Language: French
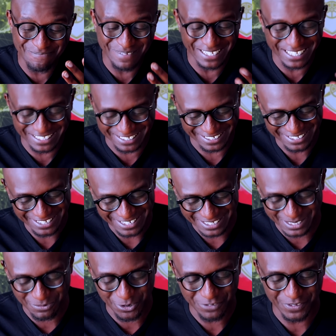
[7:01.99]
Mais attends,
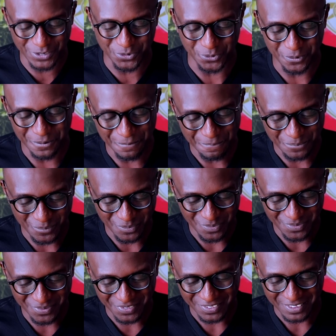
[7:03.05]
Simon, il vient d'où
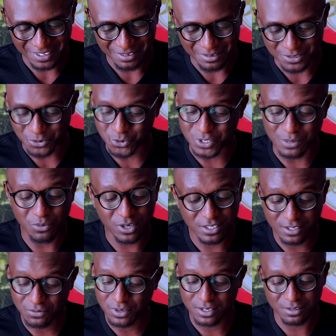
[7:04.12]
Excusez-moi,
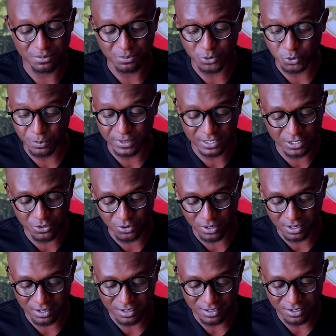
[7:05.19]
des fois, tu peux être
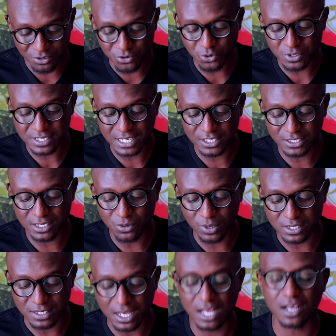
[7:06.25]
ignorant. Union
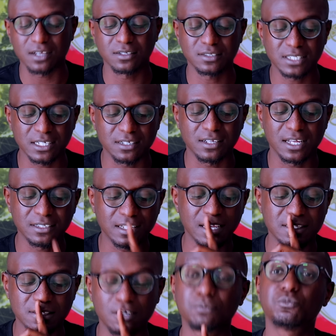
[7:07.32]
Saint-Gilloise. Ah, tiens,
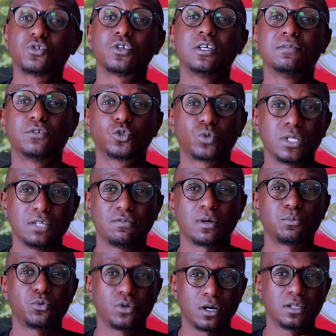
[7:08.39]
intéressant. En plus, eux, ils vont jouer
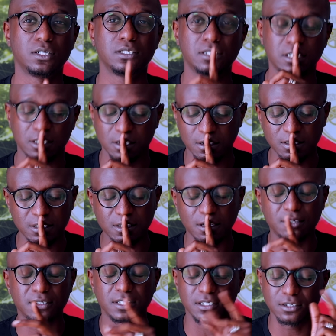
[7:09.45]
Liverpool en Ligue, de,
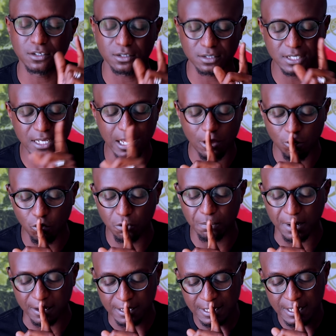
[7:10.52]
en, Ligue, Liga
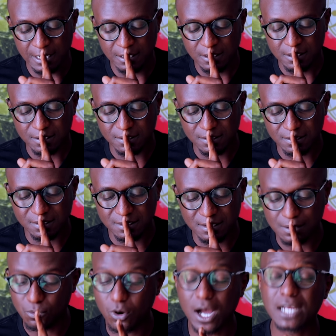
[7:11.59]
Europa. Euh,
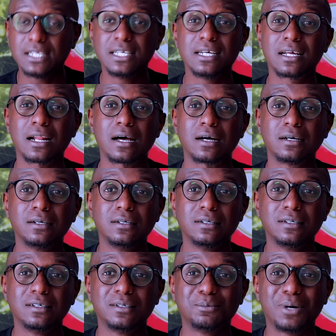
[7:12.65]
Simon Adingra.
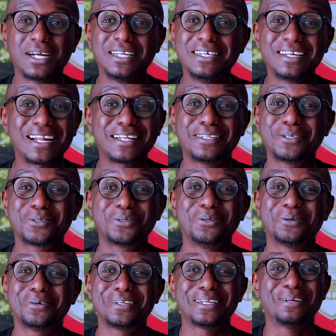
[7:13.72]
Adingra était sur
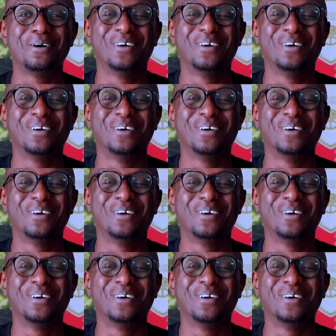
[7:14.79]
le côté là.